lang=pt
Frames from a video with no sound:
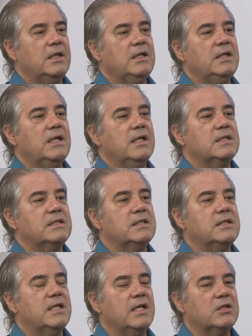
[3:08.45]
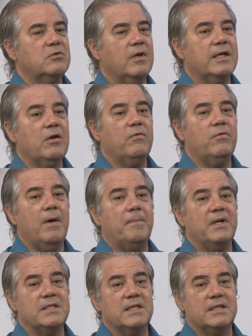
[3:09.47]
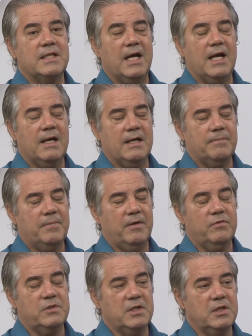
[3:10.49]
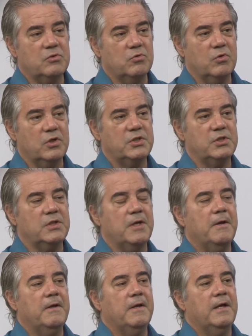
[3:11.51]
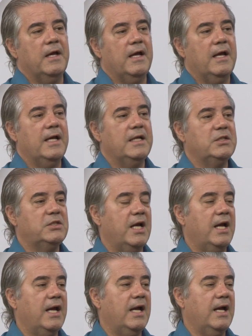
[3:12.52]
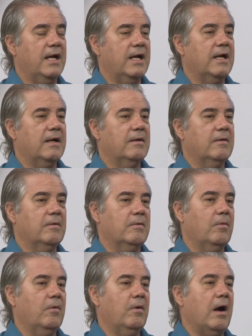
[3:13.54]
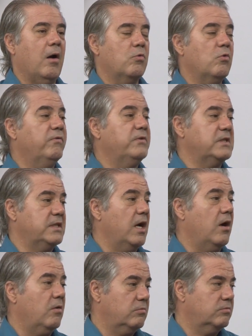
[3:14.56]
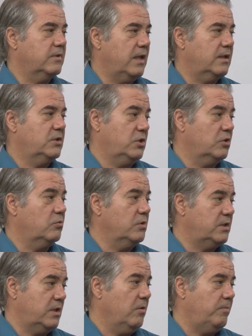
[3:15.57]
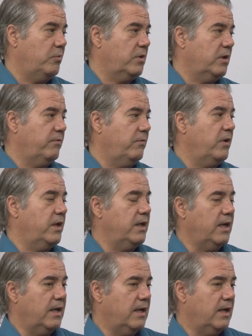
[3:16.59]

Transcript: E esse texto é que eu vou apresentar para vocês hoje. Ele já é algo oficial da instituição, porque foi